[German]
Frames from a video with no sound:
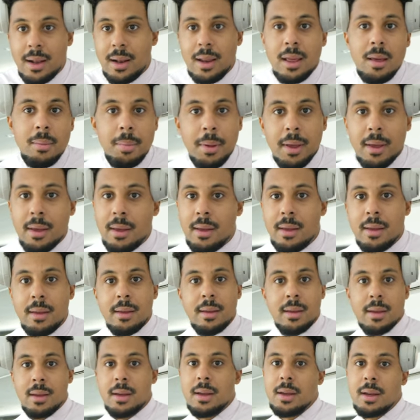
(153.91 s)
lebe,
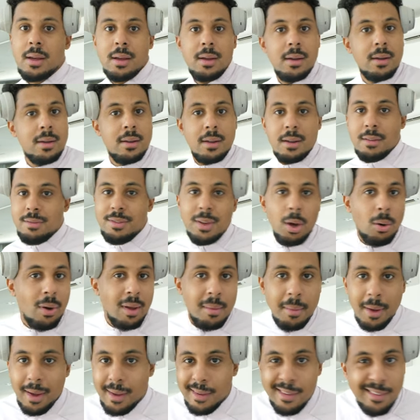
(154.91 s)
wie auch
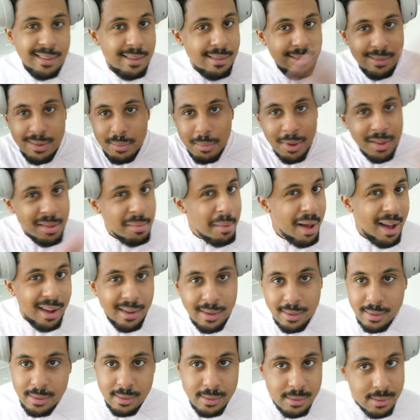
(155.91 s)
immer, wie man es
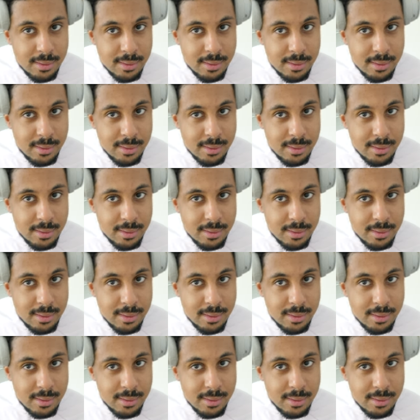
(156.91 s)
mag.